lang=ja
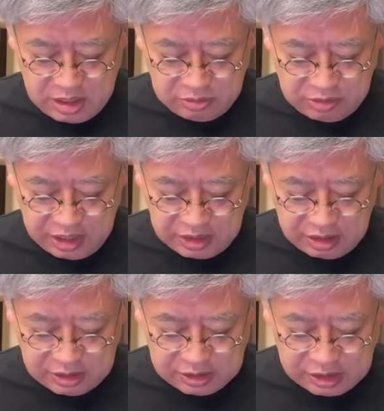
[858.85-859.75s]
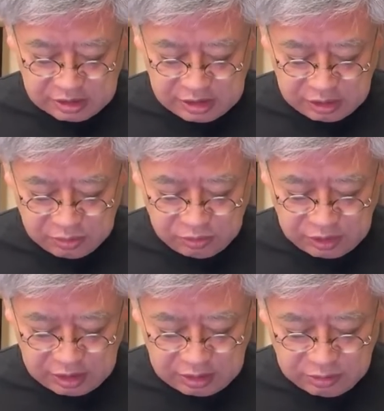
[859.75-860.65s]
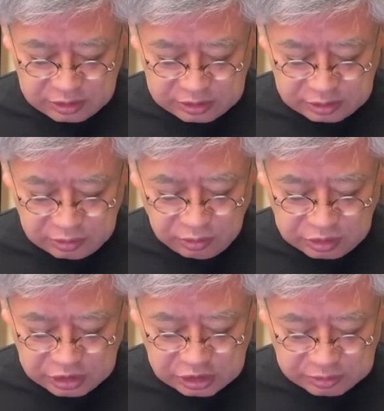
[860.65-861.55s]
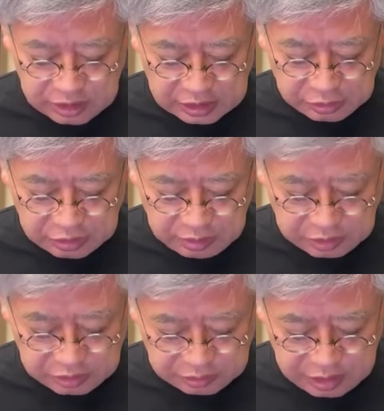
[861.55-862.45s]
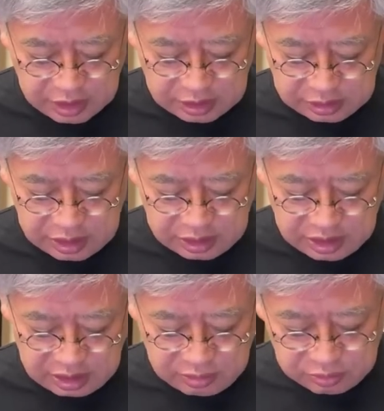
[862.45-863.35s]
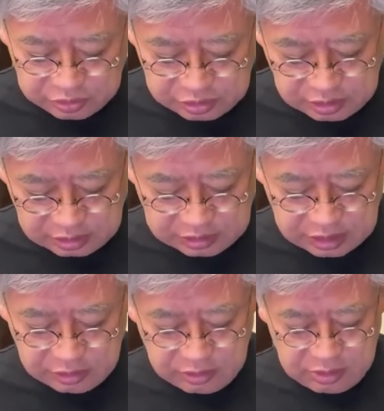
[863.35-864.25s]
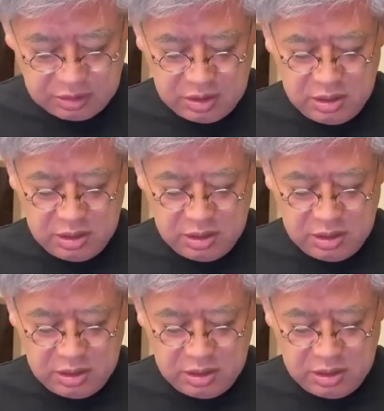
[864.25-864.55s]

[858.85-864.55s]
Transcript: あの外役が出てるなと思ったのは、これ、この記事でも最初言ってますよね、低傾向進学制度。